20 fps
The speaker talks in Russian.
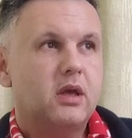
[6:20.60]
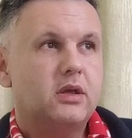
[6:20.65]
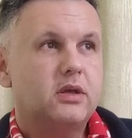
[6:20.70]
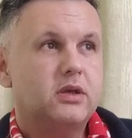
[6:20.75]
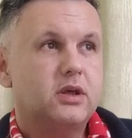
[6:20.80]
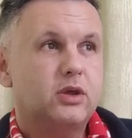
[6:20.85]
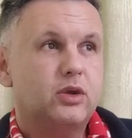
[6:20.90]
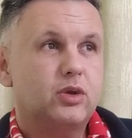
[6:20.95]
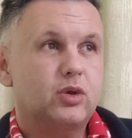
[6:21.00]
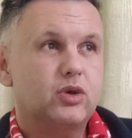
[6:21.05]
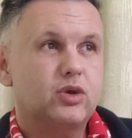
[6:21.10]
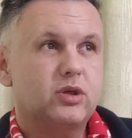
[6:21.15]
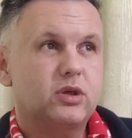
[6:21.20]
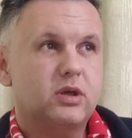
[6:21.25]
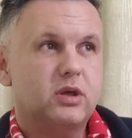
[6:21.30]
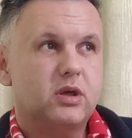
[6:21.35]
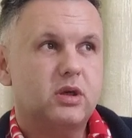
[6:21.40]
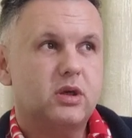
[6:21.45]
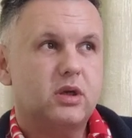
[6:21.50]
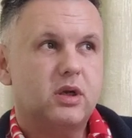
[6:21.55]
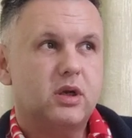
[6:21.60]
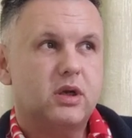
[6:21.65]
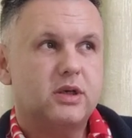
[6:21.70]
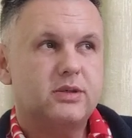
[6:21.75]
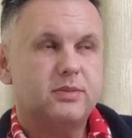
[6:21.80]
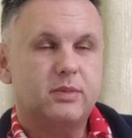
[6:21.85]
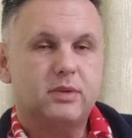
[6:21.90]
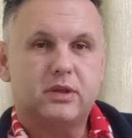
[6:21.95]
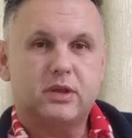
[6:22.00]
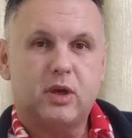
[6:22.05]
Хотя тоже
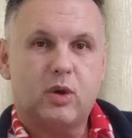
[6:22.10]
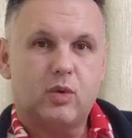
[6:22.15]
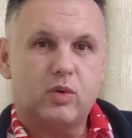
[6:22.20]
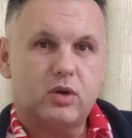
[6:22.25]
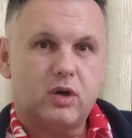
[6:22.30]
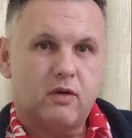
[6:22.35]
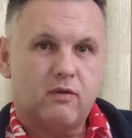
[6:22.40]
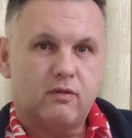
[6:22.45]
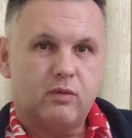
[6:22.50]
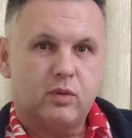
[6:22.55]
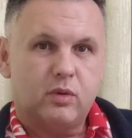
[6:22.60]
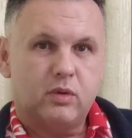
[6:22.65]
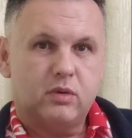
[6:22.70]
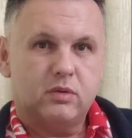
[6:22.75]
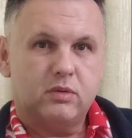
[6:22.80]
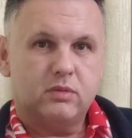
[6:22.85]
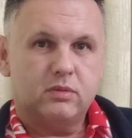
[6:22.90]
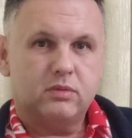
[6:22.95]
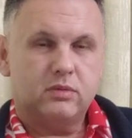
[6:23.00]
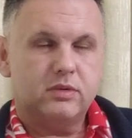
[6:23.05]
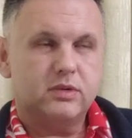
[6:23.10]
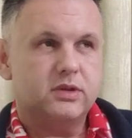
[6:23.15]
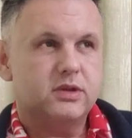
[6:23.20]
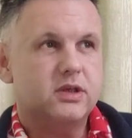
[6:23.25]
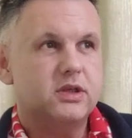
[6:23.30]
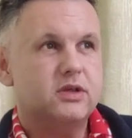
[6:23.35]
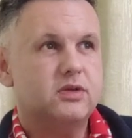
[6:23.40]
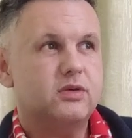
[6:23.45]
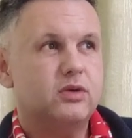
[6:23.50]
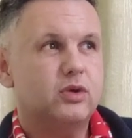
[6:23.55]
смотря у кого.
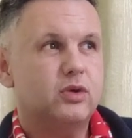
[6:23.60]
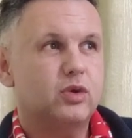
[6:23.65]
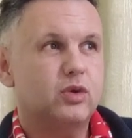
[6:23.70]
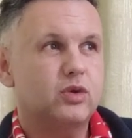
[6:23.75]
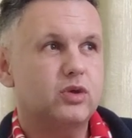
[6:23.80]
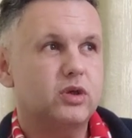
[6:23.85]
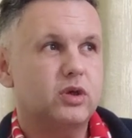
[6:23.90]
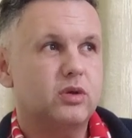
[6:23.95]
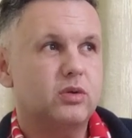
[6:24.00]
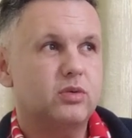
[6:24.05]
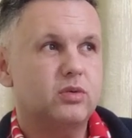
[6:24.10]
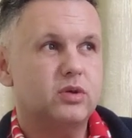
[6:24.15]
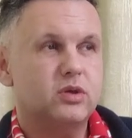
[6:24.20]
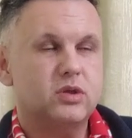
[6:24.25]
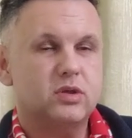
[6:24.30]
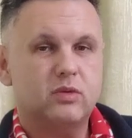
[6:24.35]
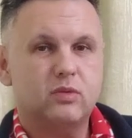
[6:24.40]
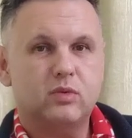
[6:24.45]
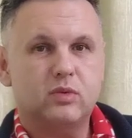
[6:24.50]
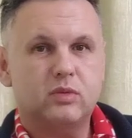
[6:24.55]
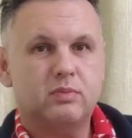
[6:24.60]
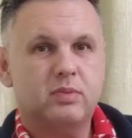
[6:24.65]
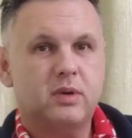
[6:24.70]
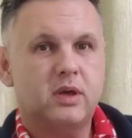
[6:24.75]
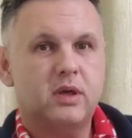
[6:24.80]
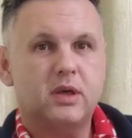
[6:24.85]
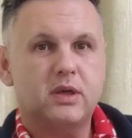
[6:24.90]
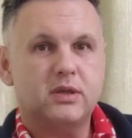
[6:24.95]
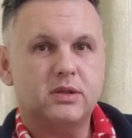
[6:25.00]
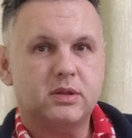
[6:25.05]
Здесь ведь тоже люди живут
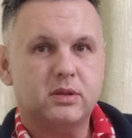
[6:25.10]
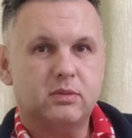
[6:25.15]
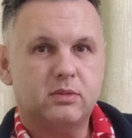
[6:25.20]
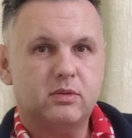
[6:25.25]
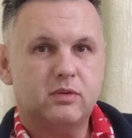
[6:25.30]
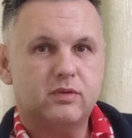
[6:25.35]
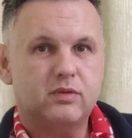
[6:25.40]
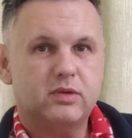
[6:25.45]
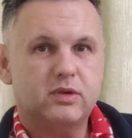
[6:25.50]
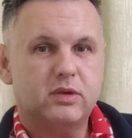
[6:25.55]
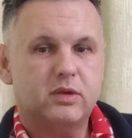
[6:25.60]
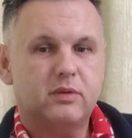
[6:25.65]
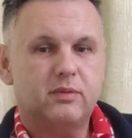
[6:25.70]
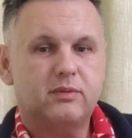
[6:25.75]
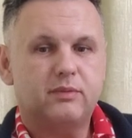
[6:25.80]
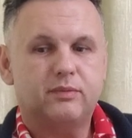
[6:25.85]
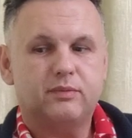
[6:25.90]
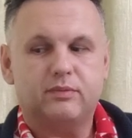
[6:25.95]
по-разному все.